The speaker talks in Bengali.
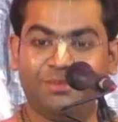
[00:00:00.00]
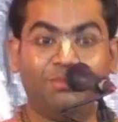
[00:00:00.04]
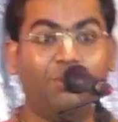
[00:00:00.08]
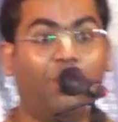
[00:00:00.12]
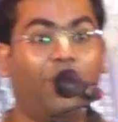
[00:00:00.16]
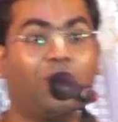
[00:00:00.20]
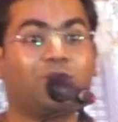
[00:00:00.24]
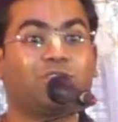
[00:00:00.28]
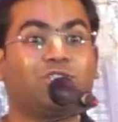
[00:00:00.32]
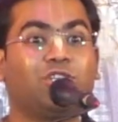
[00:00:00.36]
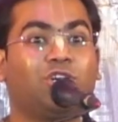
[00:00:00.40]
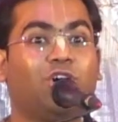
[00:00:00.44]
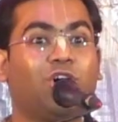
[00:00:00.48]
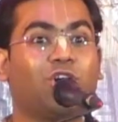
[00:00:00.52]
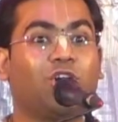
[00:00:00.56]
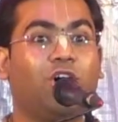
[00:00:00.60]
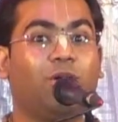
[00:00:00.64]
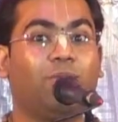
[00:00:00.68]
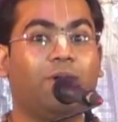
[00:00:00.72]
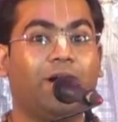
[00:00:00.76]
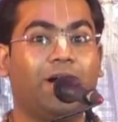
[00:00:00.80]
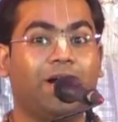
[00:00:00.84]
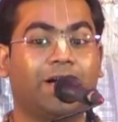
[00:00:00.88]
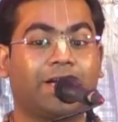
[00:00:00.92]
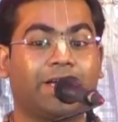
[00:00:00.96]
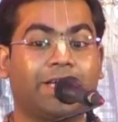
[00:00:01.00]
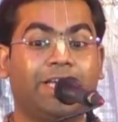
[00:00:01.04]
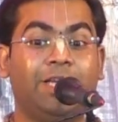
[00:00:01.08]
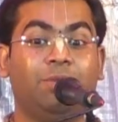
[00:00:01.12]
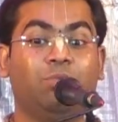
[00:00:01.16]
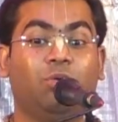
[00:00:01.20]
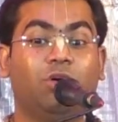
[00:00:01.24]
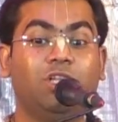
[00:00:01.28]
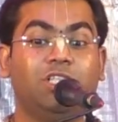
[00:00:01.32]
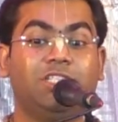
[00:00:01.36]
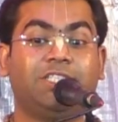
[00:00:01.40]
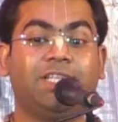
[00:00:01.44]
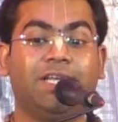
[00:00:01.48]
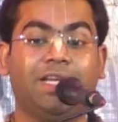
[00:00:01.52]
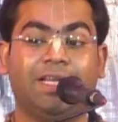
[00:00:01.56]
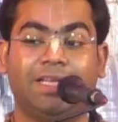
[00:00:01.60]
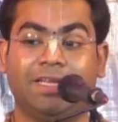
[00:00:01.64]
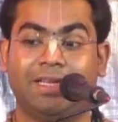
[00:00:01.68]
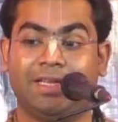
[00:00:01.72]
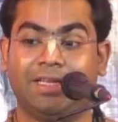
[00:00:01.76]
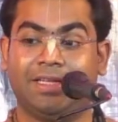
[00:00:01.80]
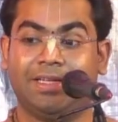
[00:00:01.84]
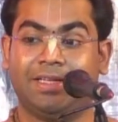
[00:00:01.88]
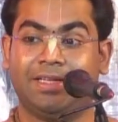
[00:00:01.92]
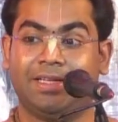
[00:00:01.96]
ভক্তগণ অবাক কি বলছেন
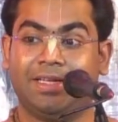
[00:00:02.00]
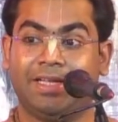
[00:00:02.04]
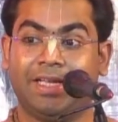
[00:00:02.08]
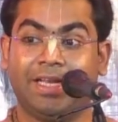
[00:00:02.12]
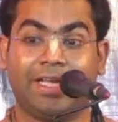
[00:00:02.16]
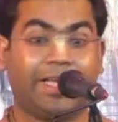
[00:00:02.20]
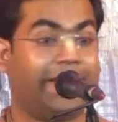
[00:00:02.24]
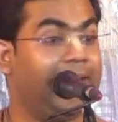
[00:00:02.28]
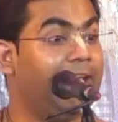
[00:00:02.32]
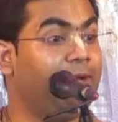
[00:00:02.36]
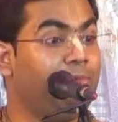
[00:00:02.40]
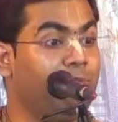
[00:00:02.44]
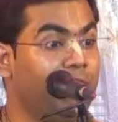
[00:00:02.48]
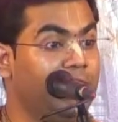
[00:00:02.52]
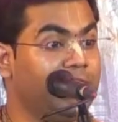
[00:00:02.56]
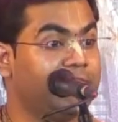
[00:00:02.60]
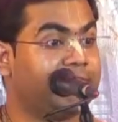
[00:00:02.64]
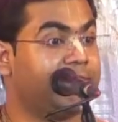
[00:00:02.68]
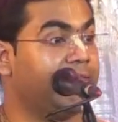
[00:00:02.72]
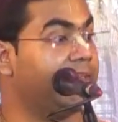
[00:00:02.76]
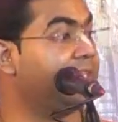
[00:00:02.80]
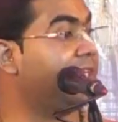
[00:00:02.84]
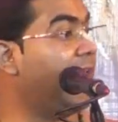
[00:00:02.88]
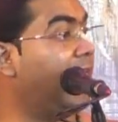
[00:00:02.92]
কে বলছেন